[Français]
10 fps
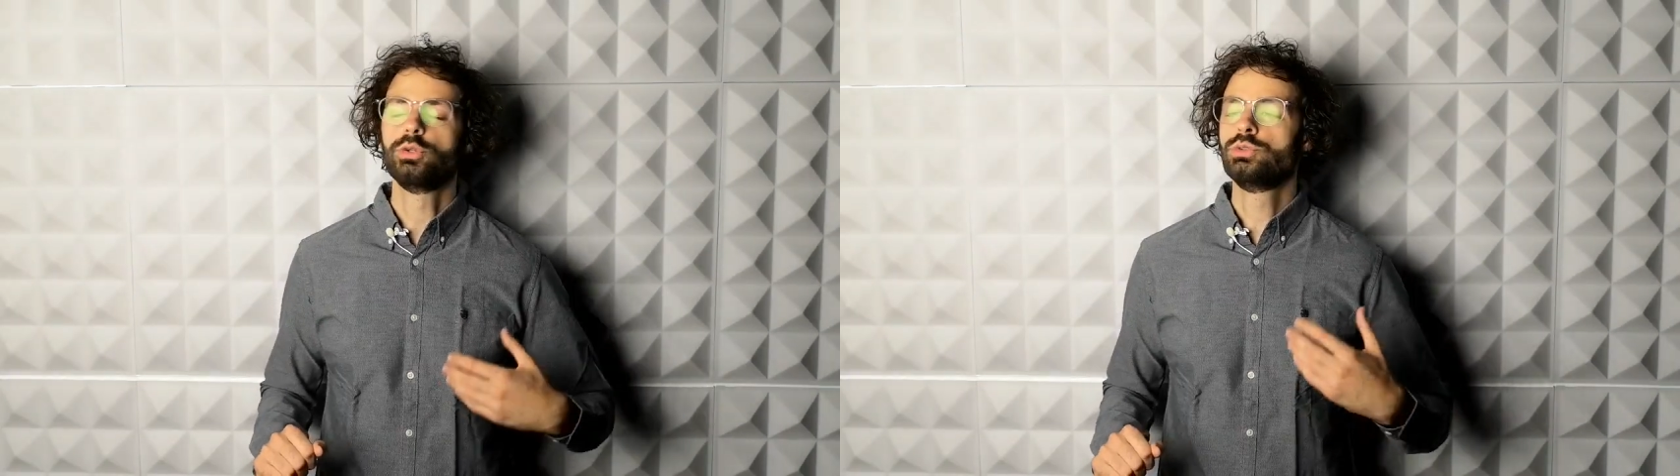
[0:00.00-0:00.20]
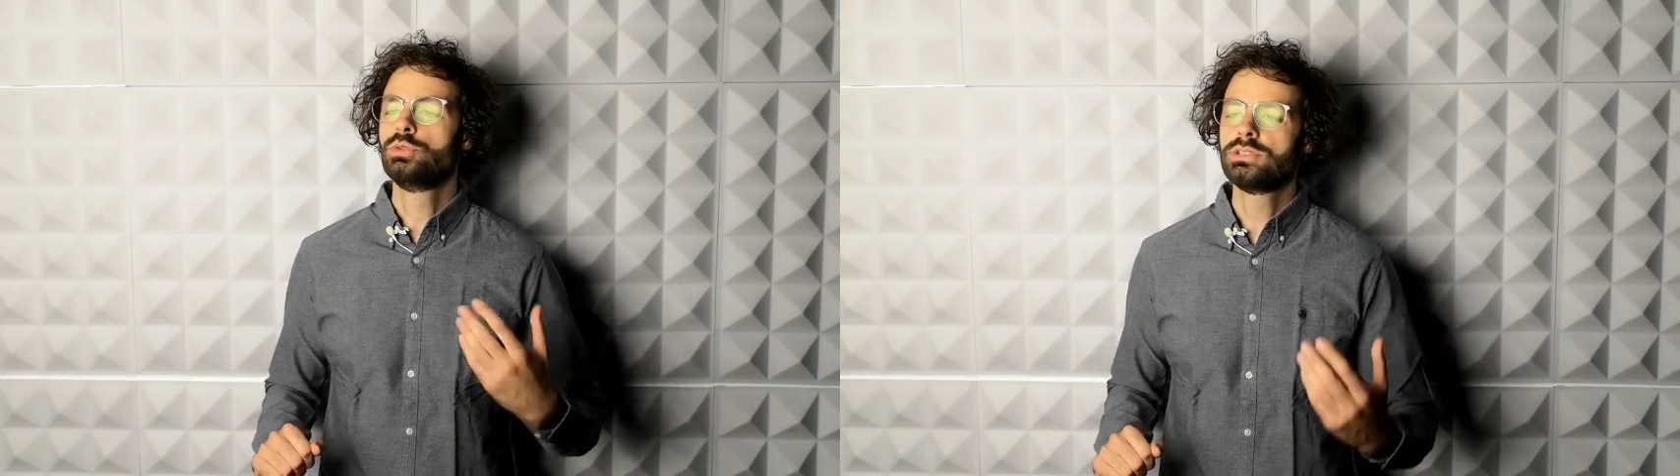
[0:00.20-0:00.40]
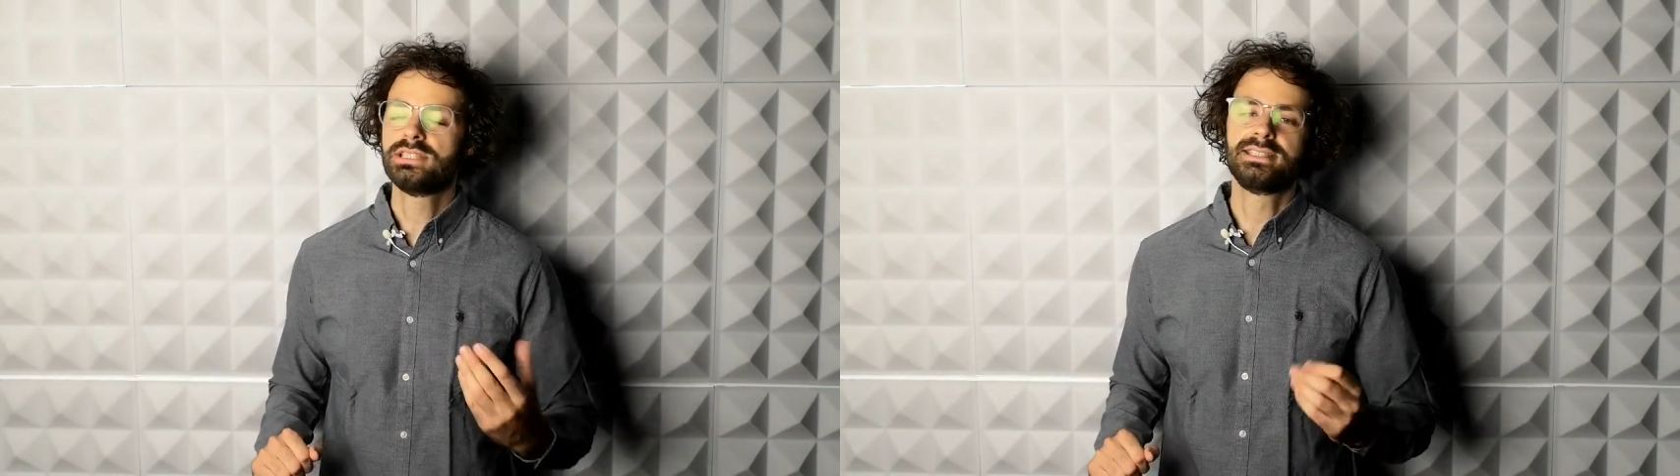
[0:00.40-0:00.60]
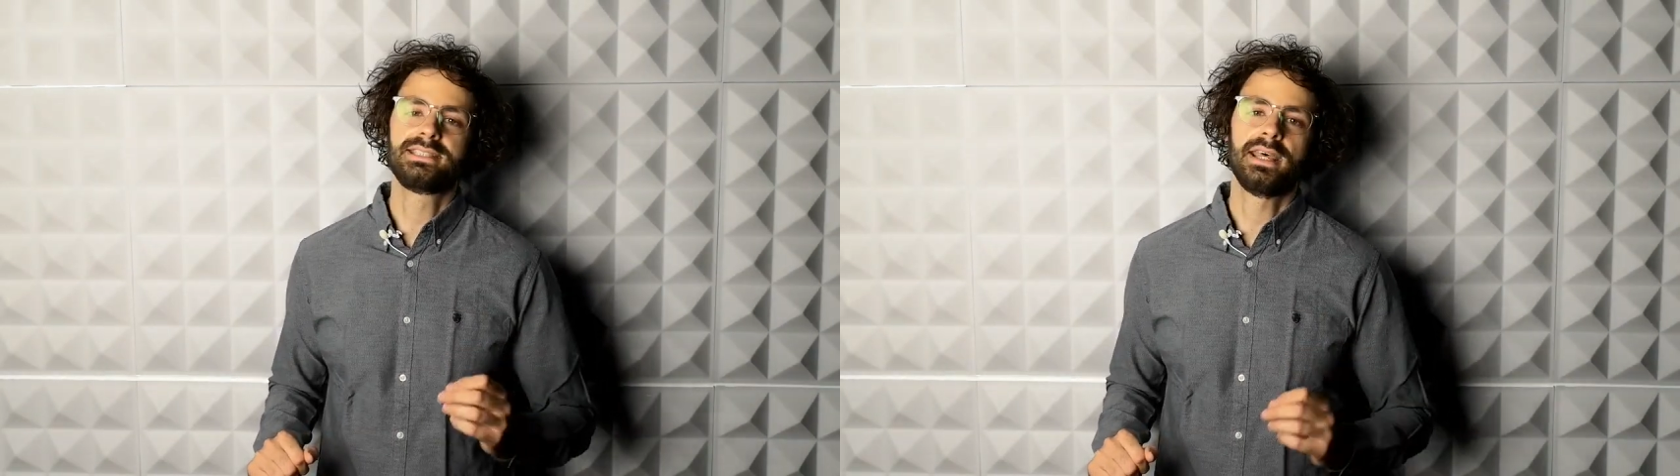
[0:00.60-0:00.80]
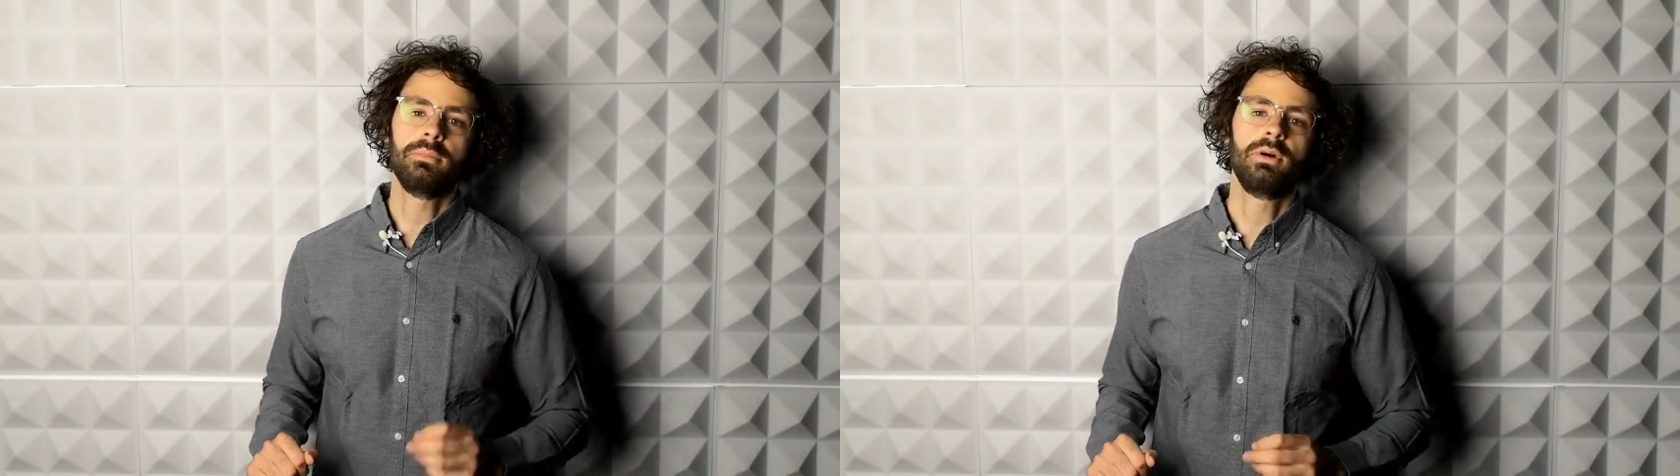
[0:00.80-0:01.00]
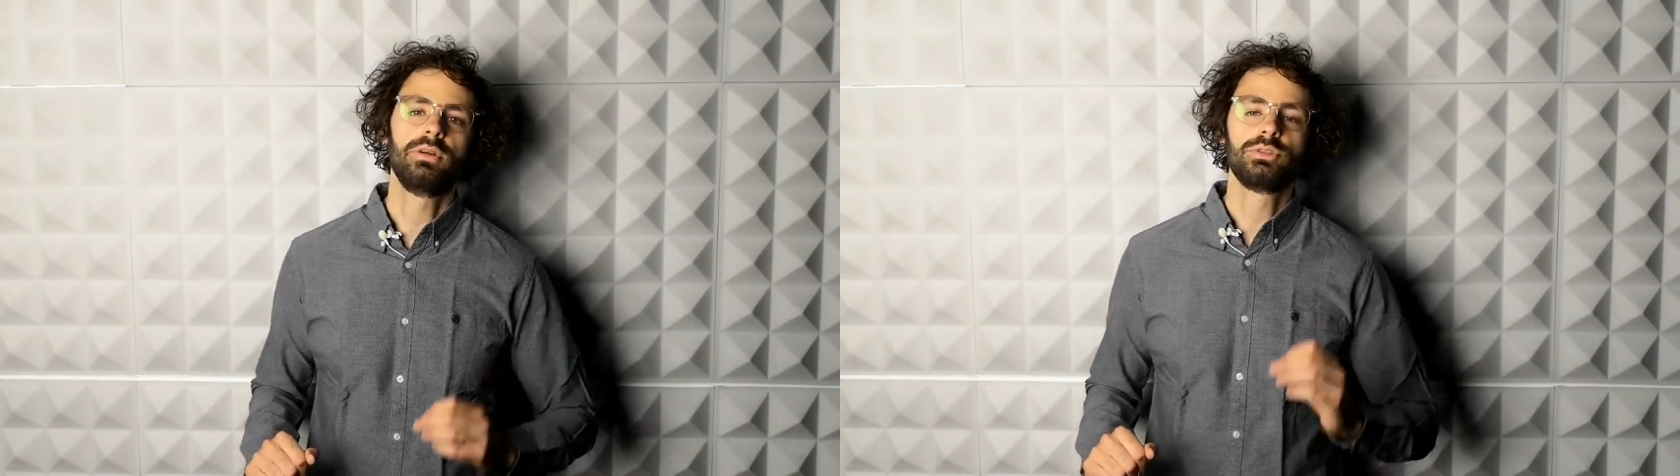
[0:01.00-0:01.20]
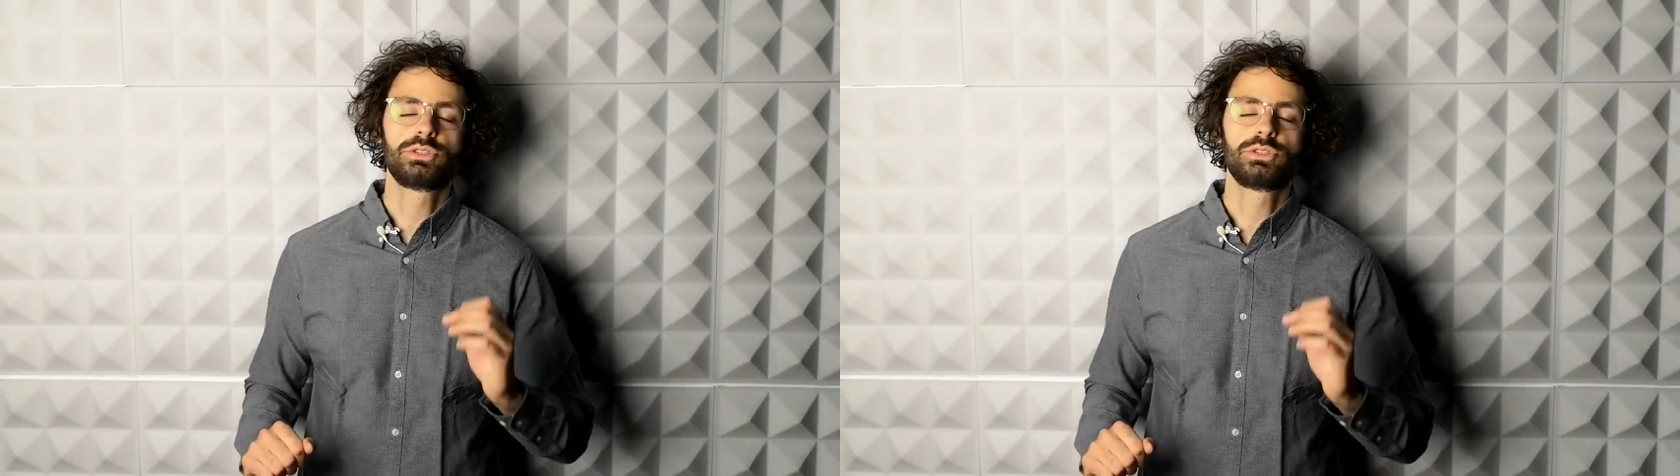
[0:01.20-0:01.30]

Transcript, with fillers: du système